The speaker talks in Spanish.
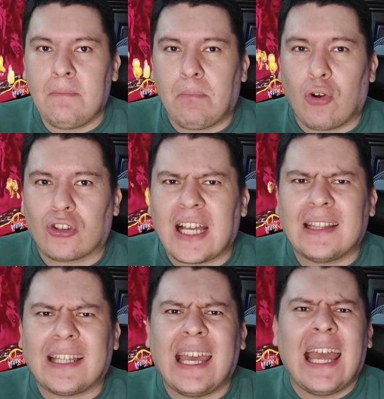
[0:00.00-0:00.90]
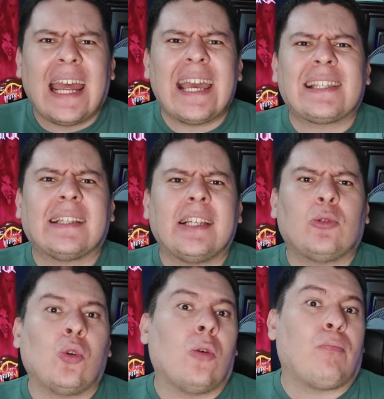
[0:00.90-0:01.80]
importante, este
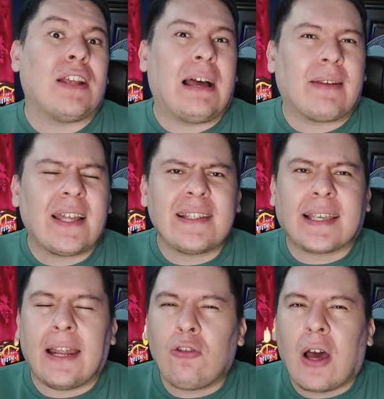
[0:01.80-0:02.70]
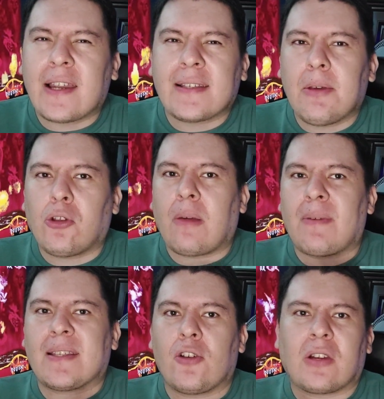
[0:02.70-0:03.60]
título pues la verdad es que no ha recibido
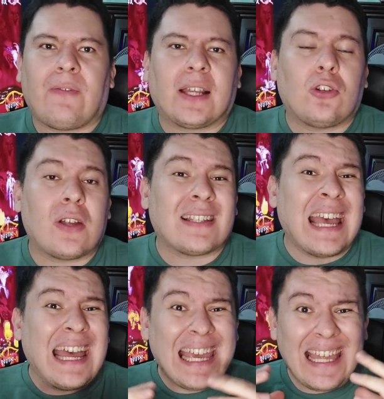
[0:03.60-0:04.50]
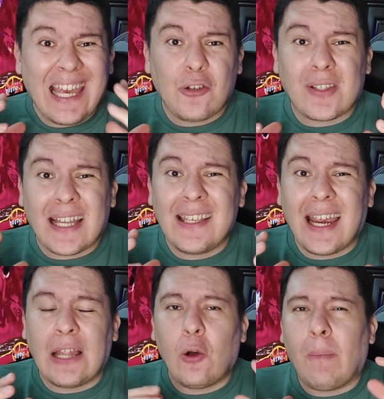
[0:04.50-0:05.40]
demasiados reflectores, y de hecho están
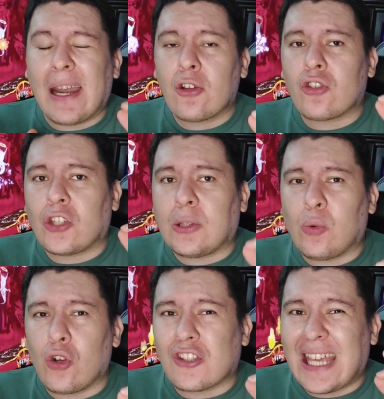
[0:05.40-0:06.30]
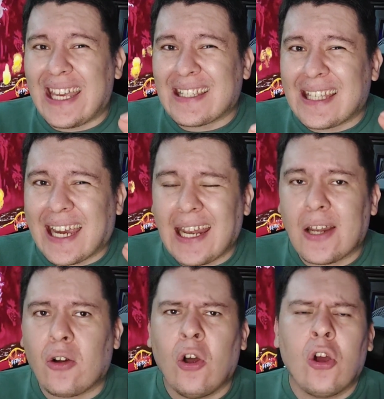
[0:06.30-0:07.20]
llegando varios títulos de este
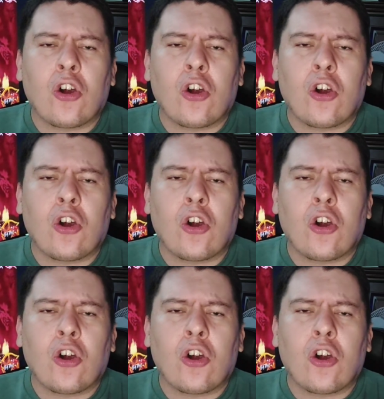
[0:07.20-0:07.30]
género,